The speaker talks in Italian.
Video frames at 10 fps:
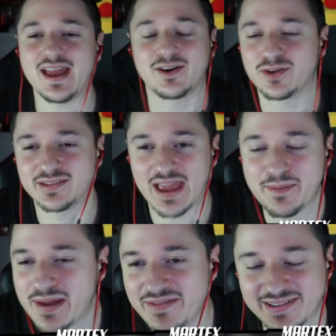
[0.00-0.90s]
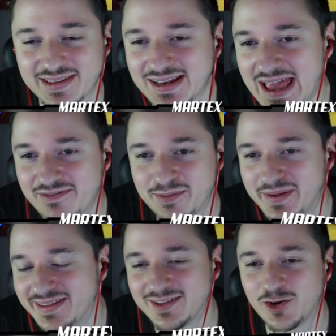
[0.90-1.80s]
È così, hai mai visto il live mi
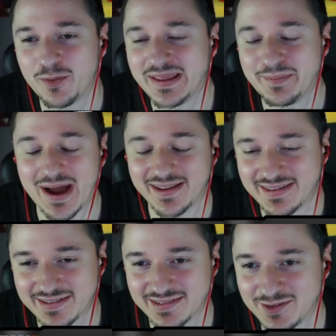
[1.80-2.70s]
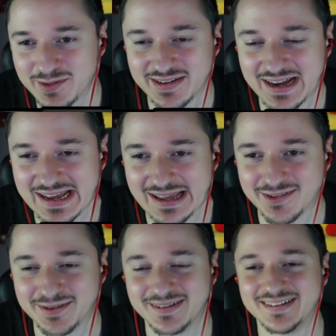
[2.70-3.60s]
mette il nome di Martex, così a caso.